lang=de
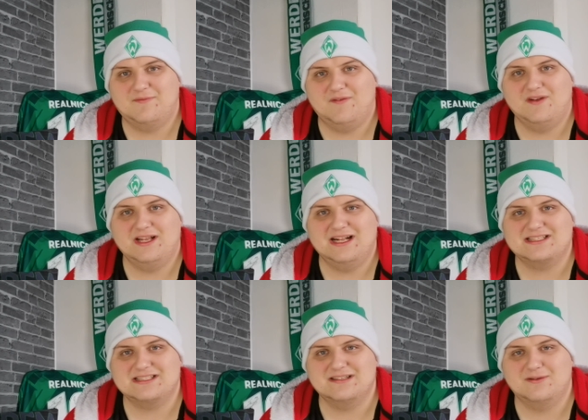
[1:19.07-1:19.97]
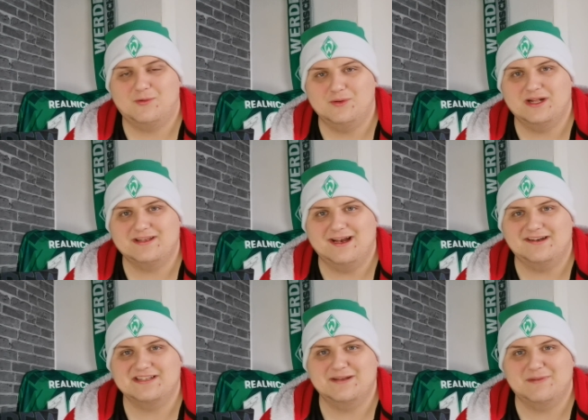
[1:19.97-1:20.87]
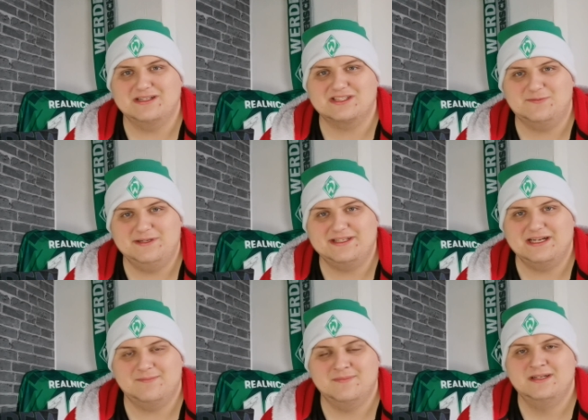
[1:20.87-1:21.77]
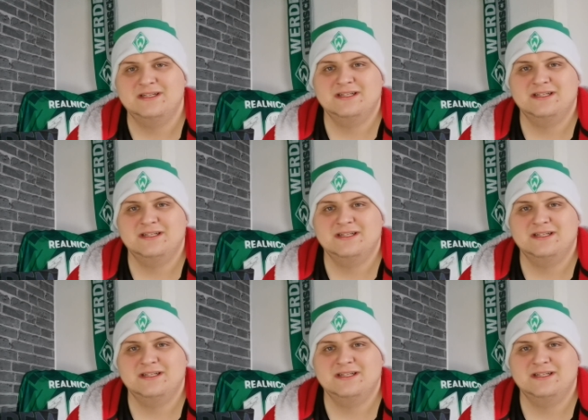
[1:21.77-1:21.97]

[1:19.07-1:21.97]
wie wir die letzten 100 Jahre gegen Mainz gespielt haben.